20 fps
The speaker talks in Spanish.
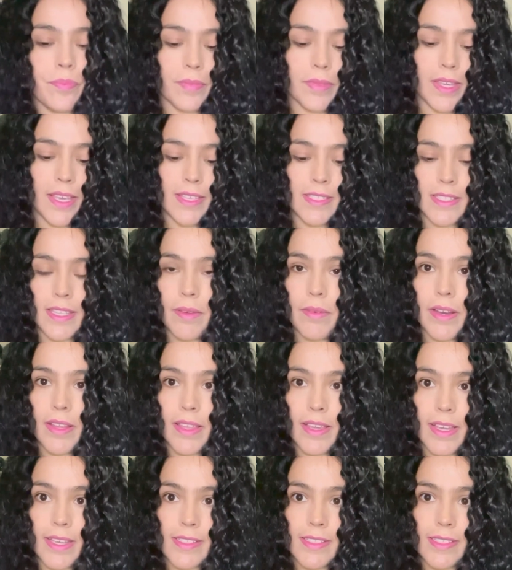Este
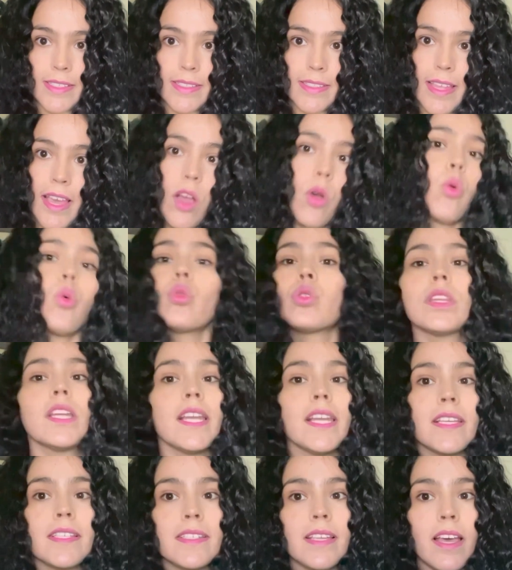verde que se está
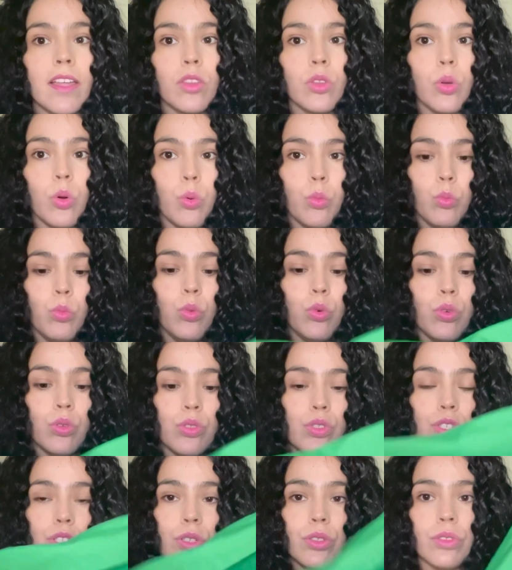utilizando
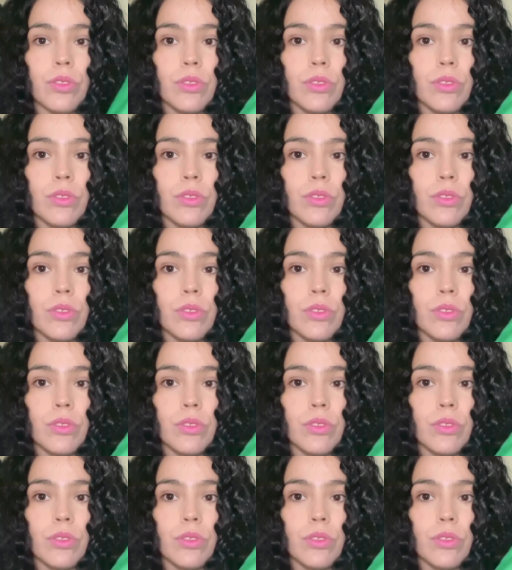mucho.